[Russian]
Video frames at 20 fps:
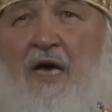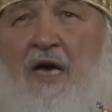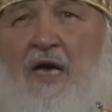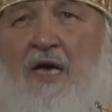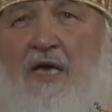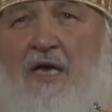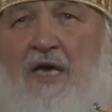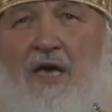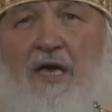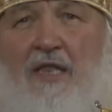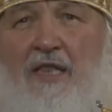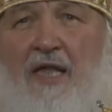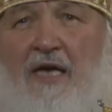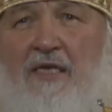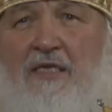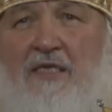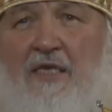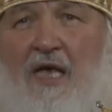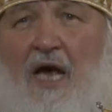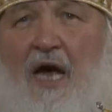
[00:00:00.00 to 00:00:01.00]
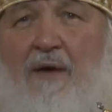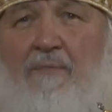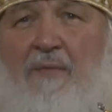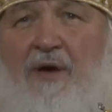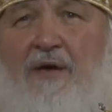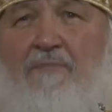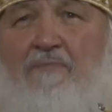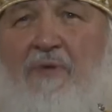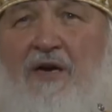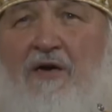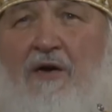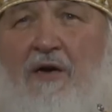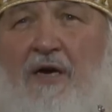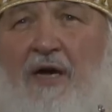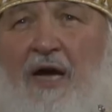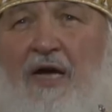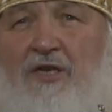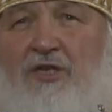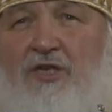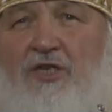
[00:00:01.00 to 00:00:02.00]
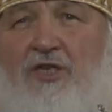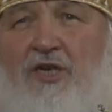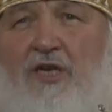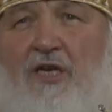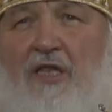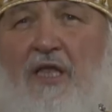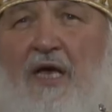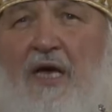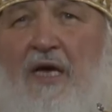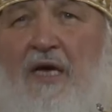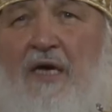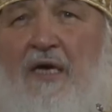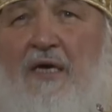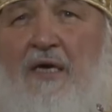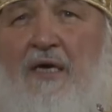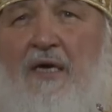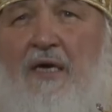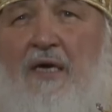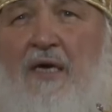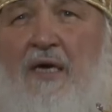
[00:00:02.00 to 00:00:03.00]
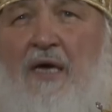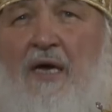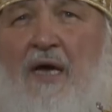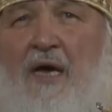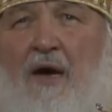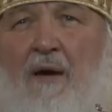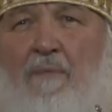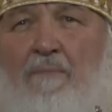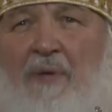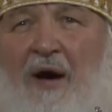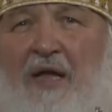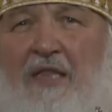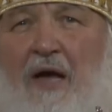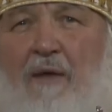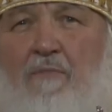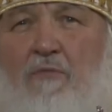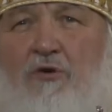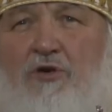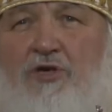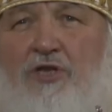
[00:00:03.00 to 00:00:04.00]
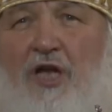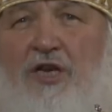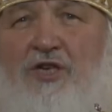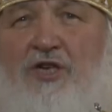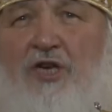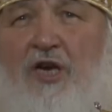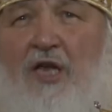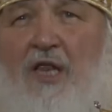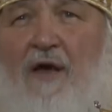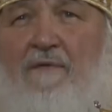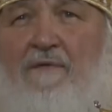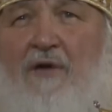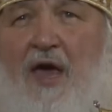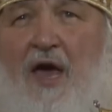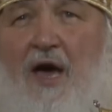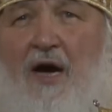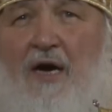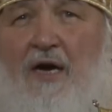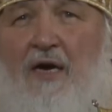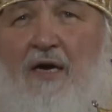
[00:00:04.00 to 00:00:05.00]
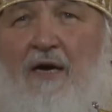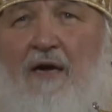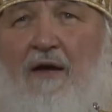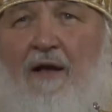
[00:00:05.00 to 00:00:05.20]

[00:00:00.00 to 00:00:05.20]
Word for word: – и до самой кончины, потому что человек